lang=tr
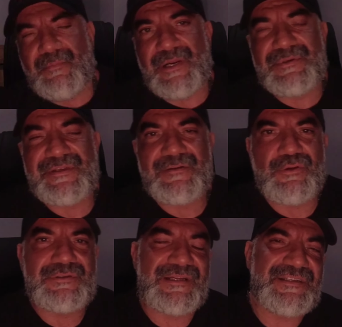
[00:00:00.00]
Merhaba sevgili
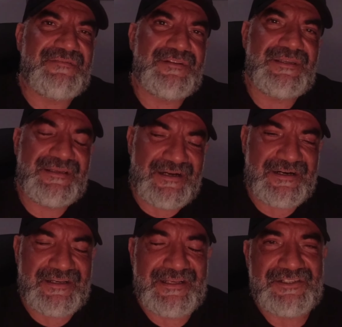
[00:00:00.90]
dostlar, sevgili
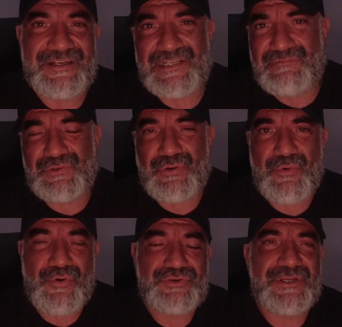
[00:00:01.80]
arkadaşlar. Yeni
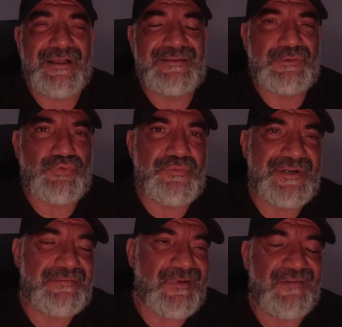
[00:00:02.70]
videomu hoş geldiniz.
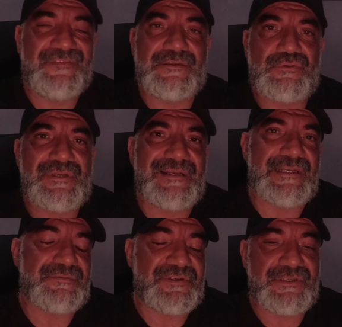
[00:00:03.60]
Umarım haftanız güzel
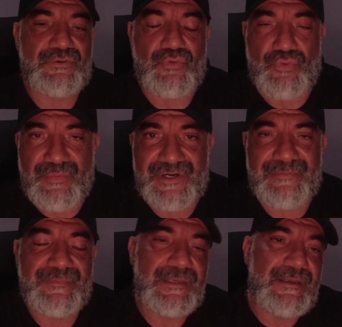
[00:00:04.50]
geçmiştir.
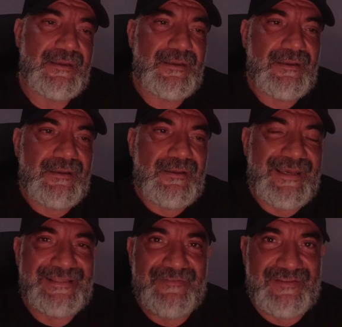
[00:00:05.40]
Umarım
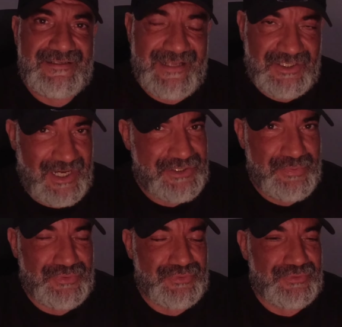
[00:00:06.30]
hedeflerinizden
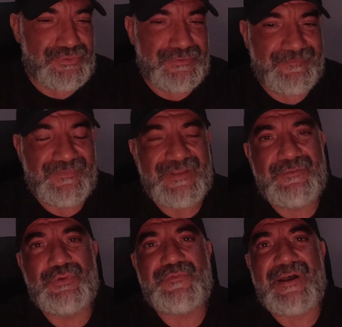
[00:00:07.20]
şaşmıyorsunuzdur.
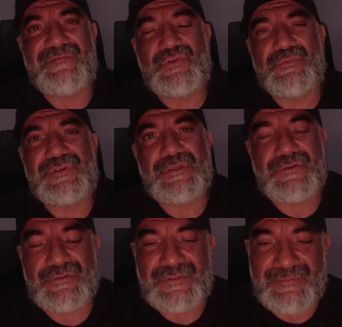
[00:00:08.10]
Lütfen videomu
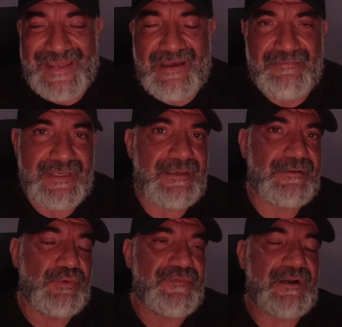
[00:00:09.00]
izliyorsanız
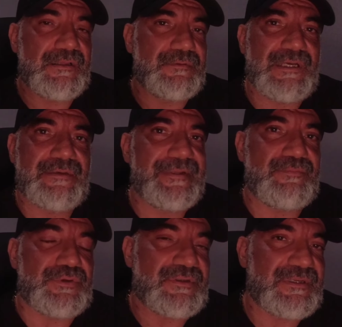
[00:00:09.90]
beğenmeyi, lütfen kanalımı takip
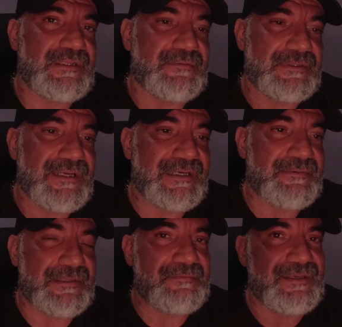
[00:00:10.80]
etmiyorsanız kanalıma
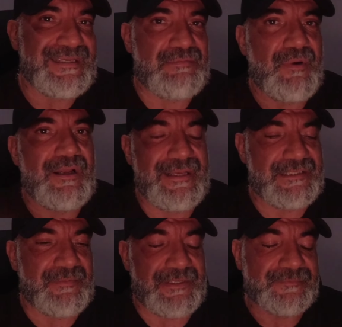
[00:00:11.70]
takip etmeyi ihmal
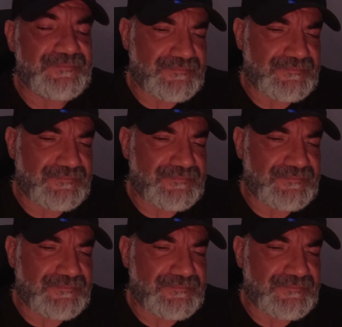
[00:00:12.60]
etmeyin.